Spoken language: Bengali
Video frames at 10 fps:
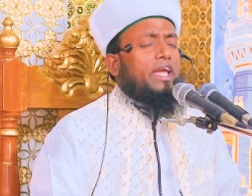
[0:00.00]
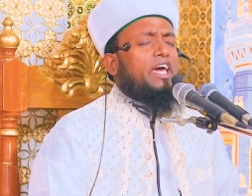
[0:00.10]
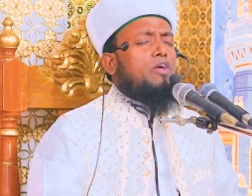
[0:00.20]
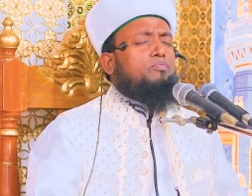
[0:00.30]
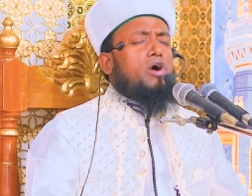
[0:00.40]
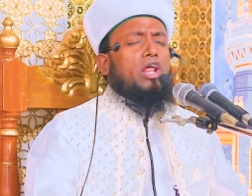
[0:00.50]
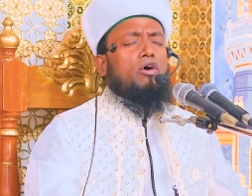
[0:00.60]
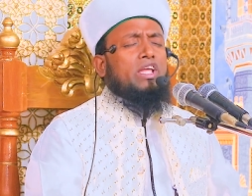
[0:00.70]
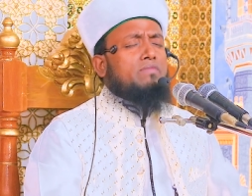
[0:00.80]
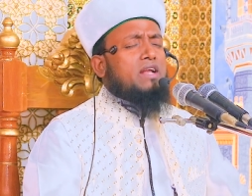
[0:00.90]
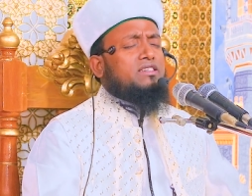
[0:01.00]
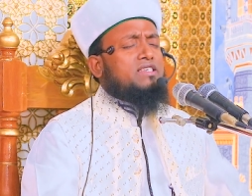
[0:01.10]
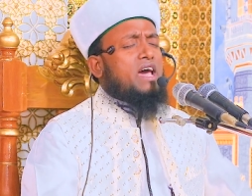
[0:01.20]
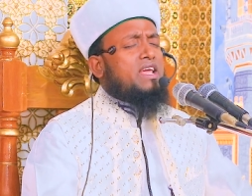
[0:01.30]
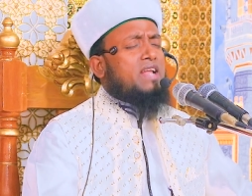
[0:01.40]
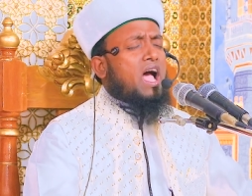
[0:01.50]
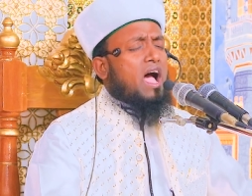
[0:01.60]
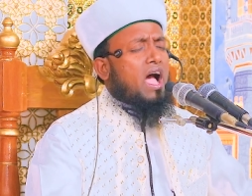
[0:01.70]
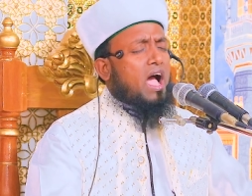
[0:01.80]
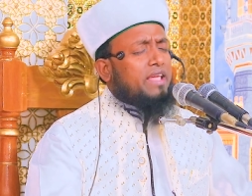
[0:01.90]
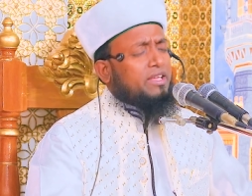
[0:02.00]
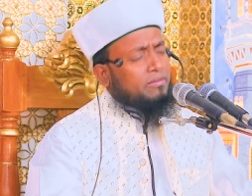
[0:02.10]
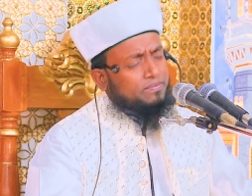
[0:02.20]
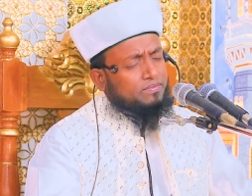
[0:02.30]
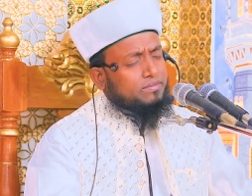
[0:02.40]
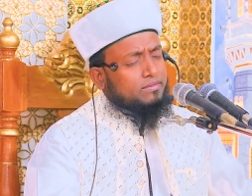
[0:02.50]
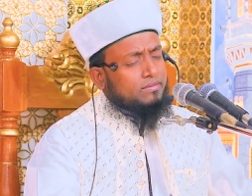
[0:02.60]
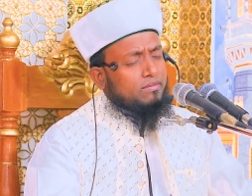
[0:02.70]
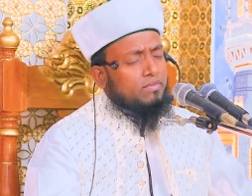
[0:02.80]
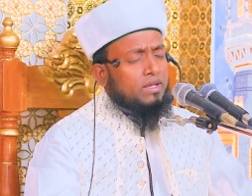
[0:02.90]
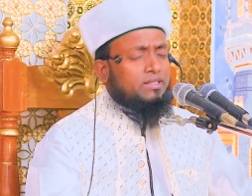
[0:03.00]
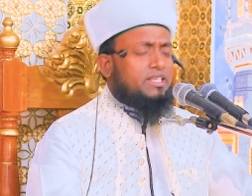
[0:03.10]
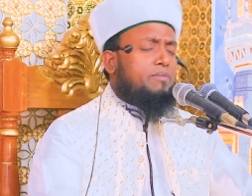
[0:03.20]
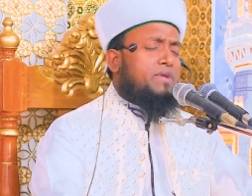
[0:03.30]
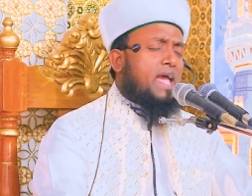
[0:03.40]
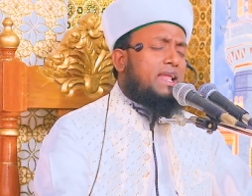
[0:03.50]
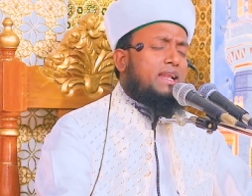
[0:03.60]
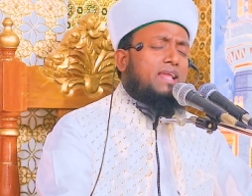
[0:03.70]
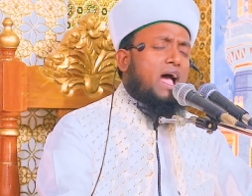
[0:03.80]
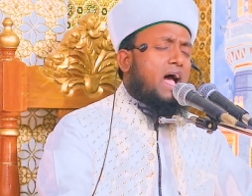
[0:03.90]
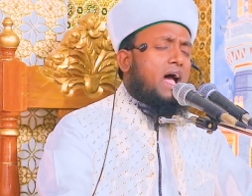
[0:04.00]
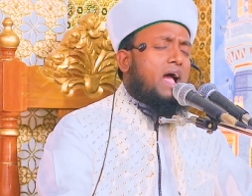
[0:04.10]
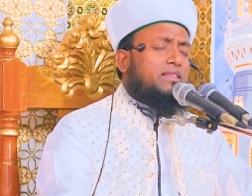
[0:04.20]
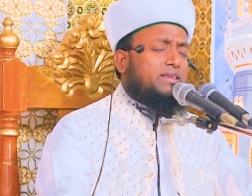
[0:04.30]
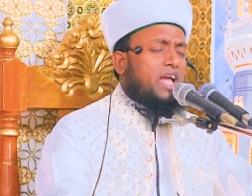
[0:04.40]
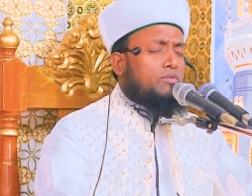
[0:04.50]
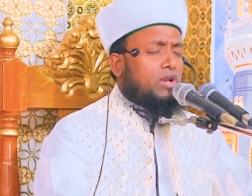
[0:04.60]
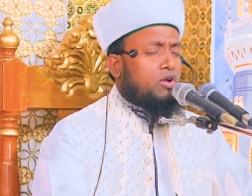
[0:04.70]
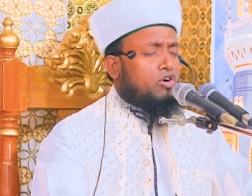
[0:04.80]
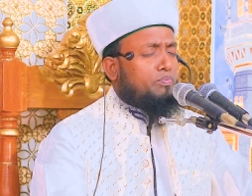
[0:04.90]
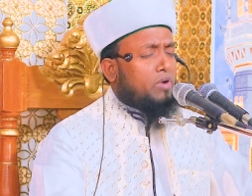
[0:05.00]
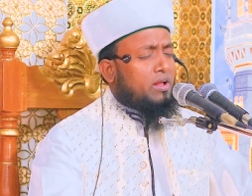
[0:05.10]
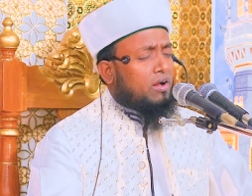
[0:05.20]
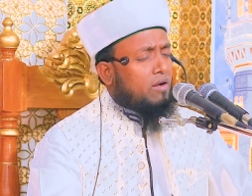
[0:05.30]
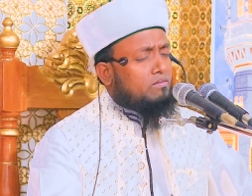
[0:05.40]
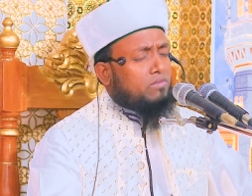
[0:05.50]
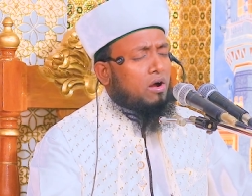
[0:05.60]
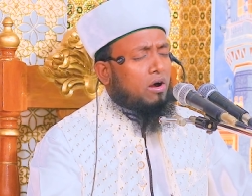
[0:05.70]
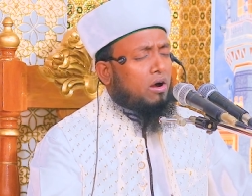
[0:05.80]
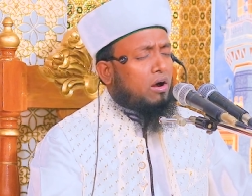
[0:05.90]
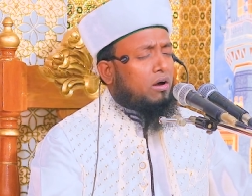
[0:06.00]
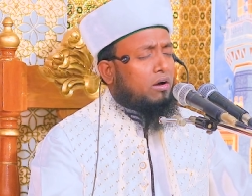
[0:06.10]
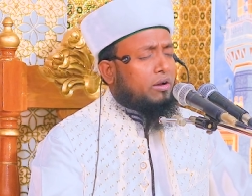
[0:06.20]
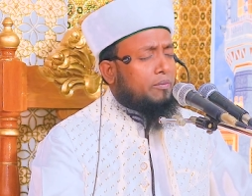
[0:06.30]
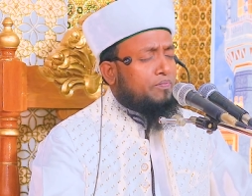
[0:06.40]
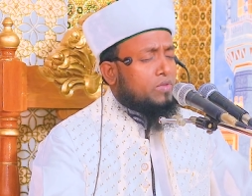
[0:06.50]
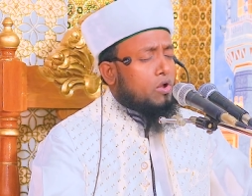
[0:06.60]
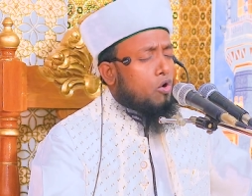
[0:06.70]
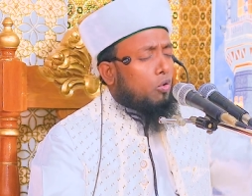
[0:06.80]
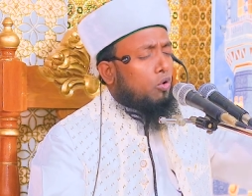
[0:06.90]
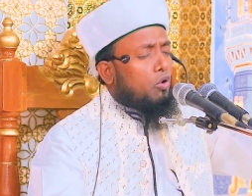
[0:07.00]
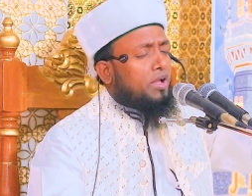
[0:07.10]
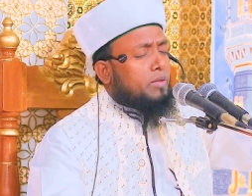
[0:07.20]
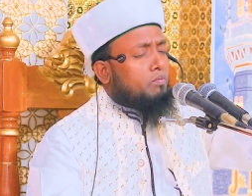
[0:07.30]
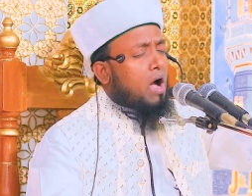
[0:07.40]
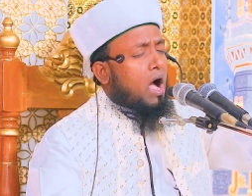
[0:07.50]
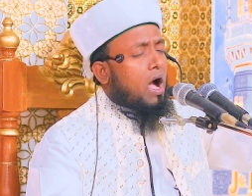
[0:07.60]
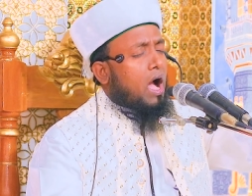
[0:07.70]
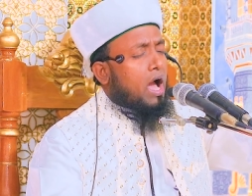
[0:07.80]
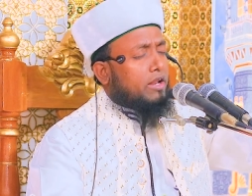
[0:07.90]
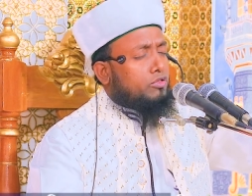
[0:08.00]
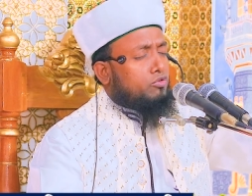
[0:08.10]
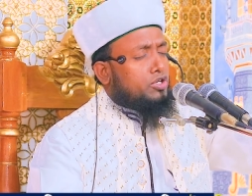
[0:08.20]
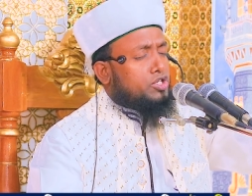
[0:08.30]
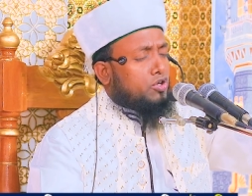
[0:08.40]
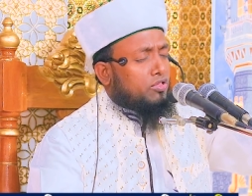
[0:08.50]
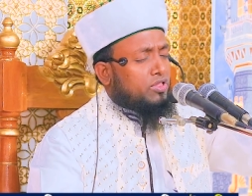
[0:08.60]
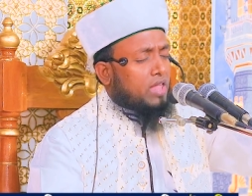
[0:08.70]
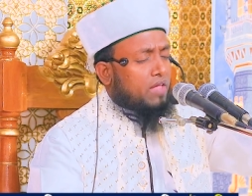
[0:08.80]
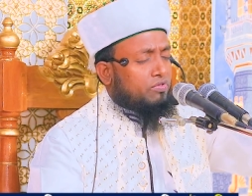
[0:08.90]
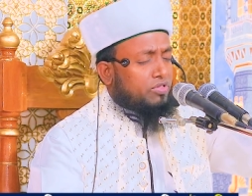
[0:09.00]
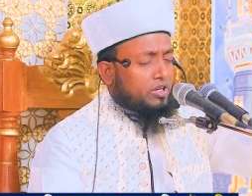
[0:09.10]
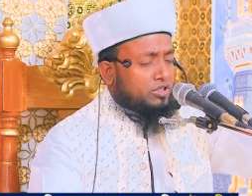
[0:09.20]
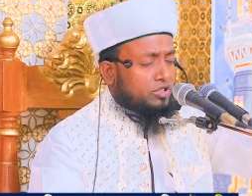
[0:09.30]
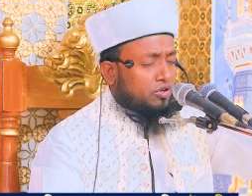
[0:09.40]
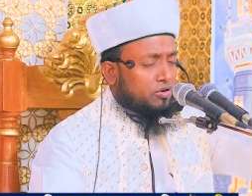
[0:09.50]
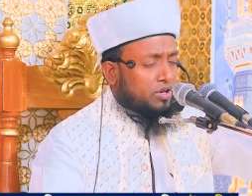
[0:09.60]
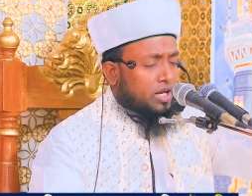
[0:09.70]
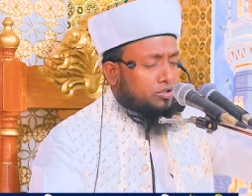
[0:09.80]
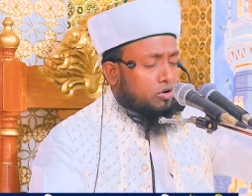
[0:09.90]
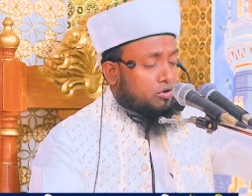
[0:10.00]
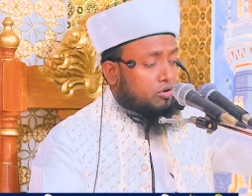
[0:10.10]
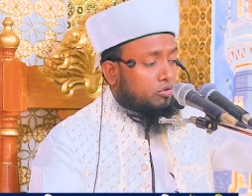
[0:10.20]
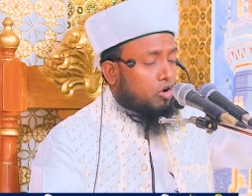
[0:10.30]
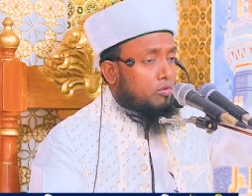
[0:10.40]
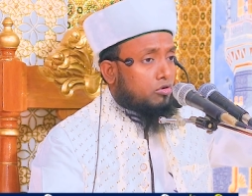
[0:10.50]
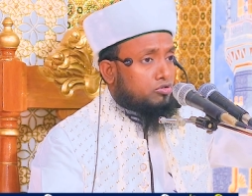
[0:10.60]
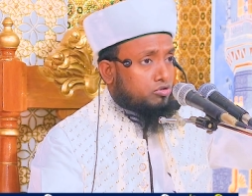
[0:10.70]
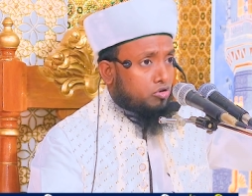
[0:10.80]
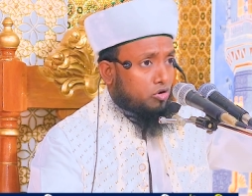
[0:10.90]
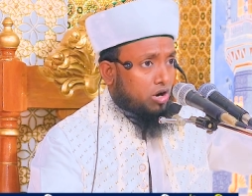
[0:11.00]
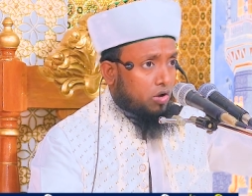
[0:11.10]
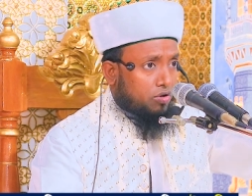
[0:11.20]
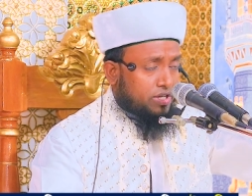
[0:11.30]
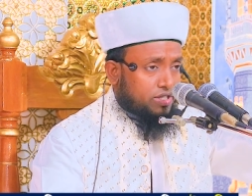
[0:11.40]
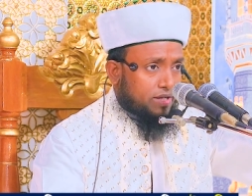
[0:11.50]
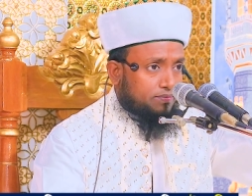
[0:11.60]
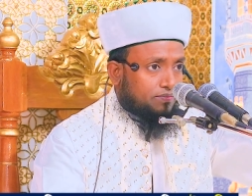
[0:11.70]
এরপরেও ইমান সারে নাই জিব্রাইল ডাক দিয়া বলে ওগো পয়গম্বর ওই মা আর দুই সন্তান তিনজনকে যখন কবরস্থ করা হয়েছে